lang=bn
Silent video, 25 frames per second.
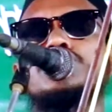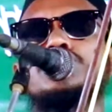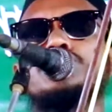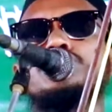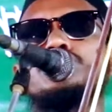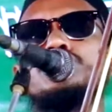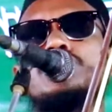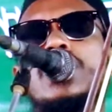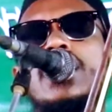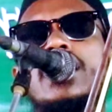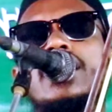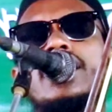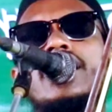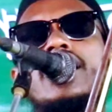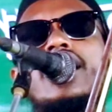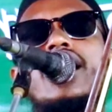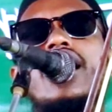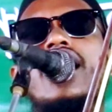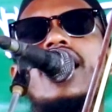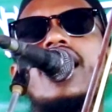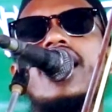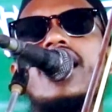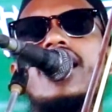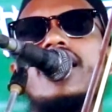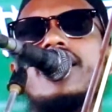রসুল
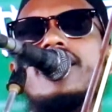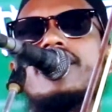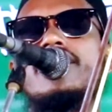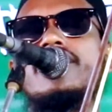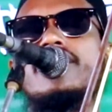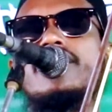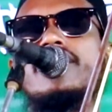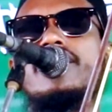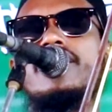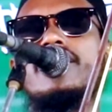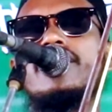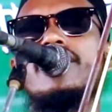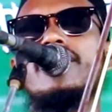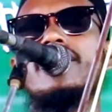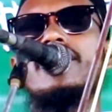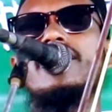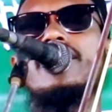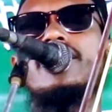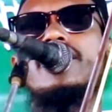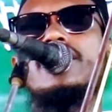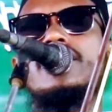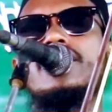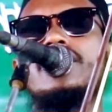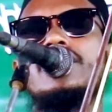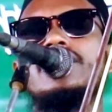আল্লাহ
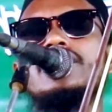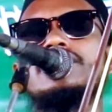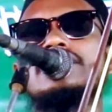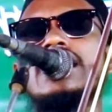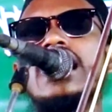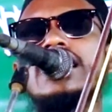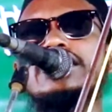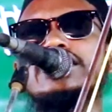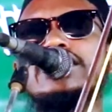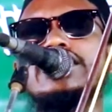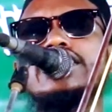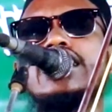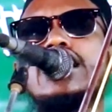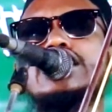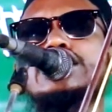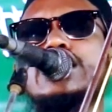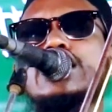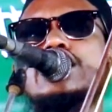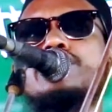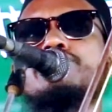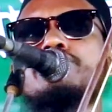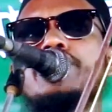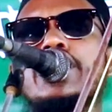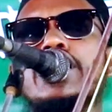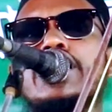তার জিজ্ঞাসা
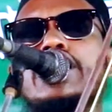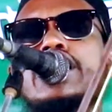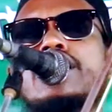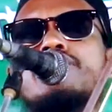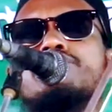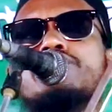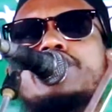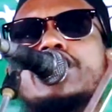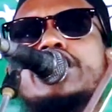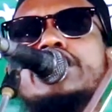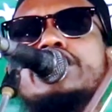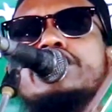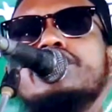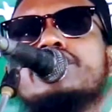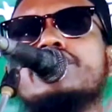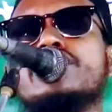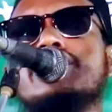এই মেয়ের নাম কি